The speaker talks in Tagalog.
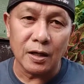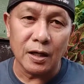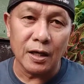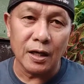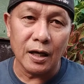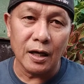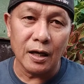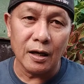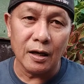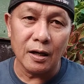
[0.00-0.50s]

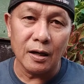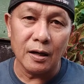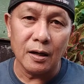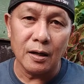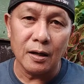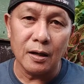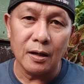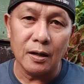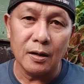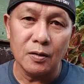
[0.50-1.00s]
Kaya
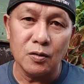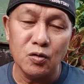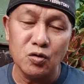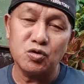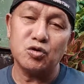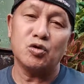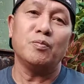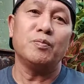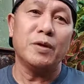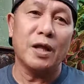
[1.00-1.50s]

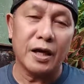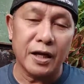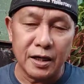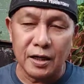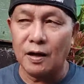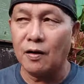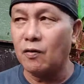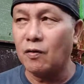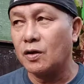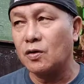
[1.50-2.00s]
YouTube na rin
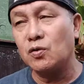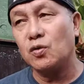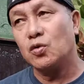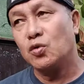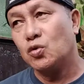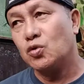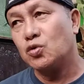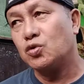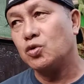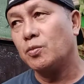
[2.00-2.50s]
ako, naging
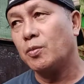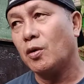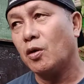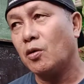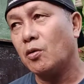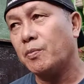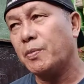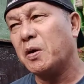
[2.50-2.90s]
YouTube ako.